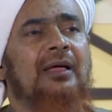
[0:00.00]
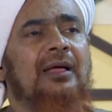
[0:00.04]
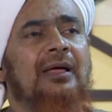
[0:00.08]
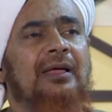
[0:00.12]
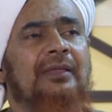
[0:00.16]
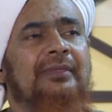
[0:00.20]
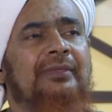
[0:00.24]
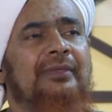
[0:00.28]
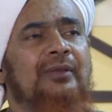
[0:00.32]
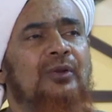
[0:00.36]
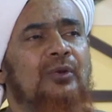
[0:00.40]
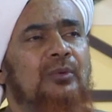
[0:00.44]

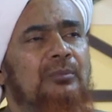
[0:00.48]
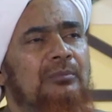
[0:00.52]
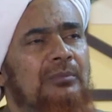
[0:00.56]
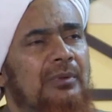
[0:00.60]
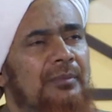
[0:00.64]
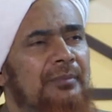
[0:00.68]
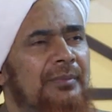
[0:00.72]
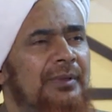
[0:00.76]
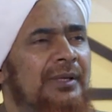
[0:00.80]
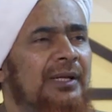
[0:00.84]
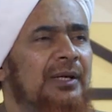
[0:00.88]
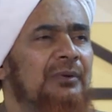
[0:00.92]
هذه
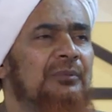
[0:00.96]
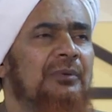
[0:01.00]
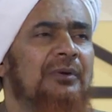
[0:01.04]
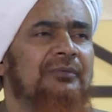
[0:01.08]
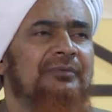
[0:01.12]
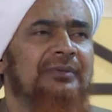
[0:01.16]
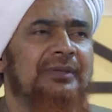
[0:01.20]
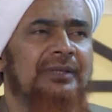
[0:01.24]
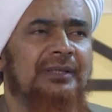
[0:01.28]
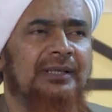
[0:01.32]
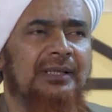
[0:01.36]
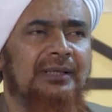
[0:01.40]
الأمة منها
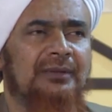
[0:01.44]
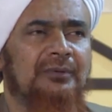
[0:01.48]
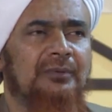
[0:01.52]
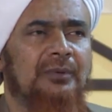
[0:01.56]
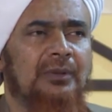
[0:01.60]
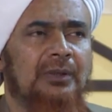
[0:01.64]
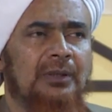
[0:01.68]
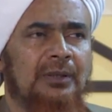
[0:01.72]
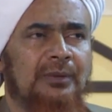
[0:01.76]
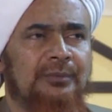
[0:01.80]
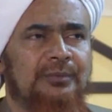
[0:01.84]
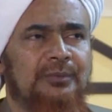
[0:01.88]
وفيرا
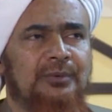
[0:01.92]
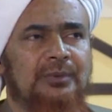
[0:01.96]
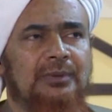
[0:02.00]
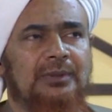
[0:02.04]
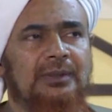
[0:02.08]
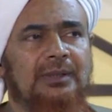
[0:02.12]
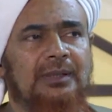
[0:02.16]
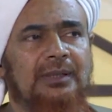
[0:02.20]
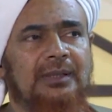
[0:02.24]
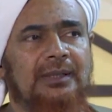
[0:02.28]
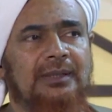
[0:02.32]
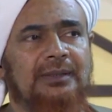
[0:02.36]
والحمد
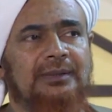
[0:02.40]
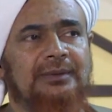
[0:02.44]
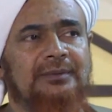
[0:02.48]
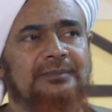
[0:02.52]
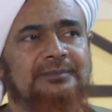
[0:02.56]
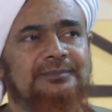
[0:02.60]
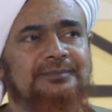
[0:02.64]
لله